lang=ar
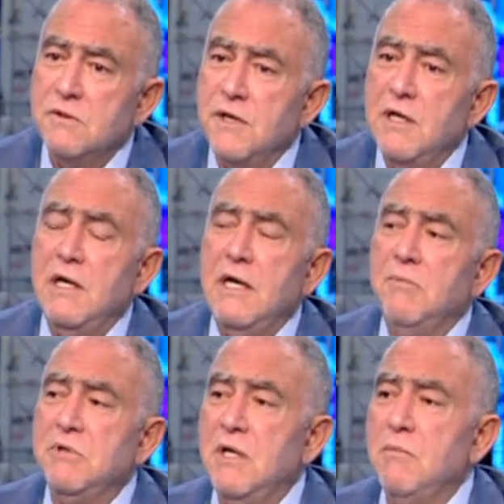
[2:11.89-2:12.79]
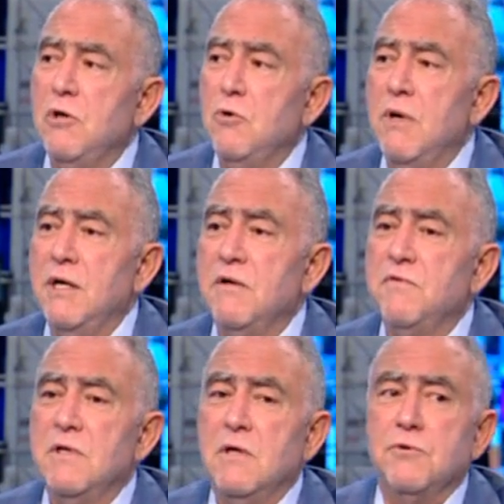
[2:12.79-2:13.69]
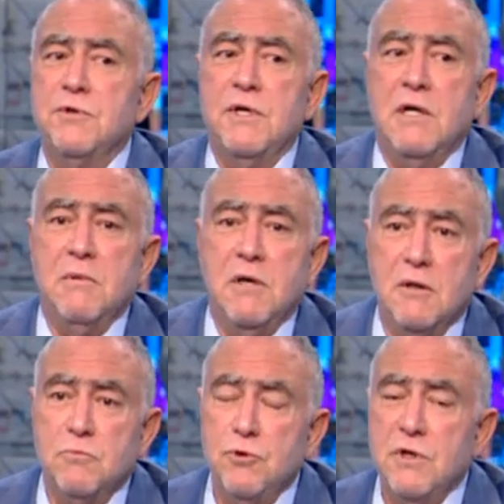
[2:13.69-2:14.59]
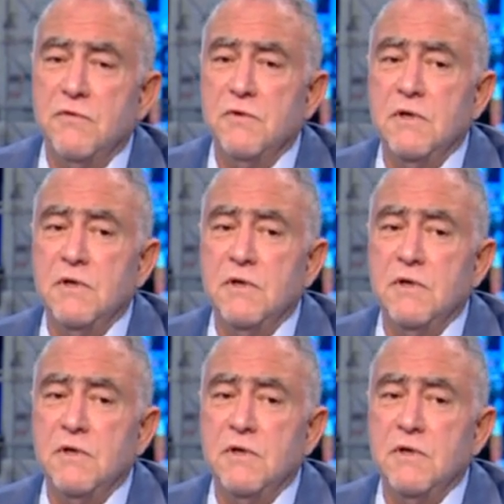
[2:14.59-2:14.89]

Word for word: الطريقه اللي عم تعملوا معنا فيها والطريقه اللي خاطبونا فيها